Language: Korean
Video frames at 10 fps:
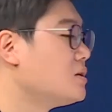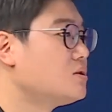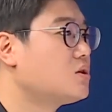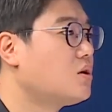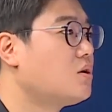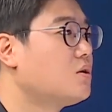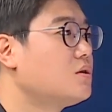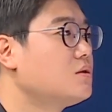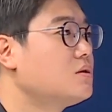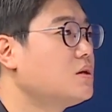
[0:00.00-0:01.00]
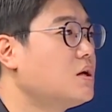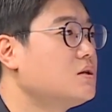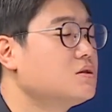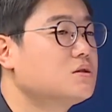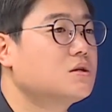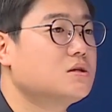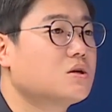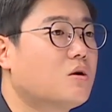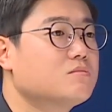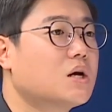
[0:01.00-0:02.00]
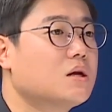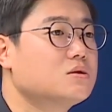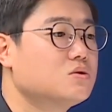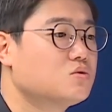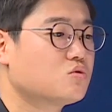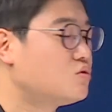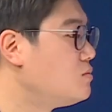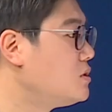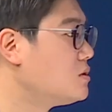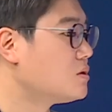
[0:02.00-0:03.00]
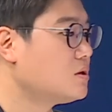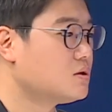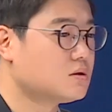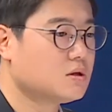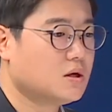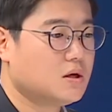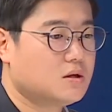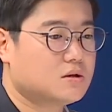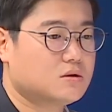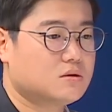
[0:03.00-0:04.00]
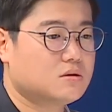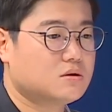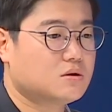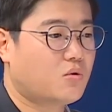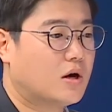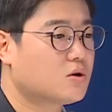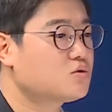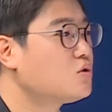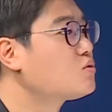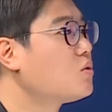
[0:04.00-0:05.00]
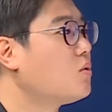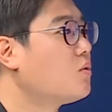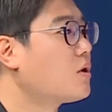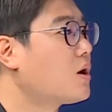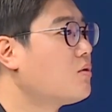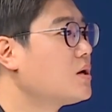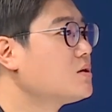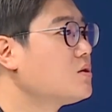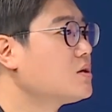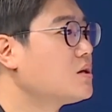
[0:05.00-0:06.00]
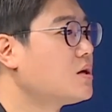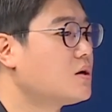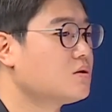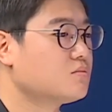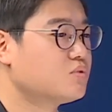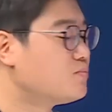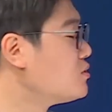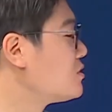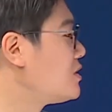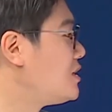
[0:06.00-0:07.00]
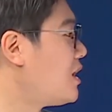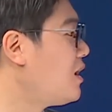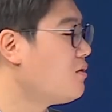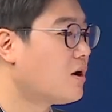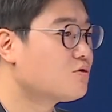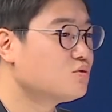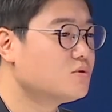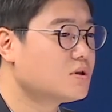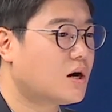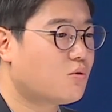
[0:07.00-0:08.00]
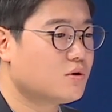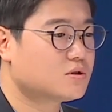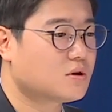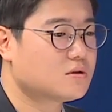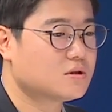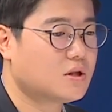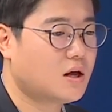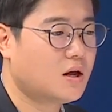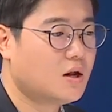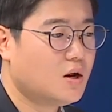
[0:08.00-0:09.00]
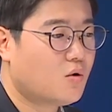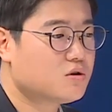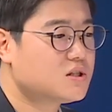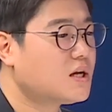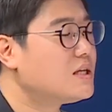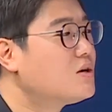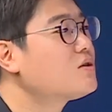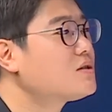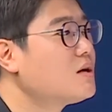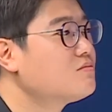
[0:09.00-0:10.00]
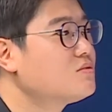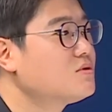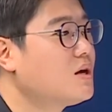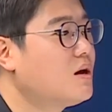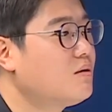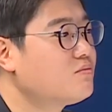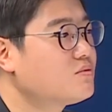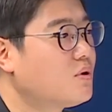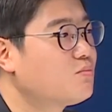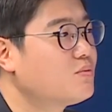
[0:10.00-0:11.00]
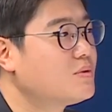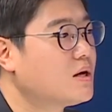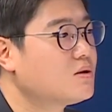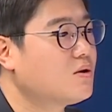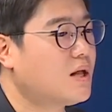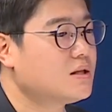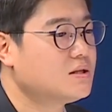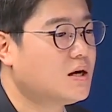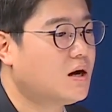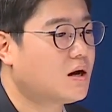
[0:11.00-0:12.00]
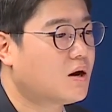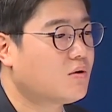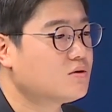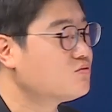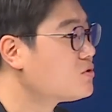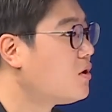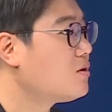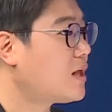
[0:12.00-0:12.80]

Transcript: 인천에 있는 음. 특히 이제 검단 쪽 주민들은 그 광역철도라고 하는 네. 것에 대한 부푼 기대와 음. 꿈을 갖고 있었는데 혹시나 이것 때문에 물거품이 음. 되는 것 아니냐라고 하는 음. 우려.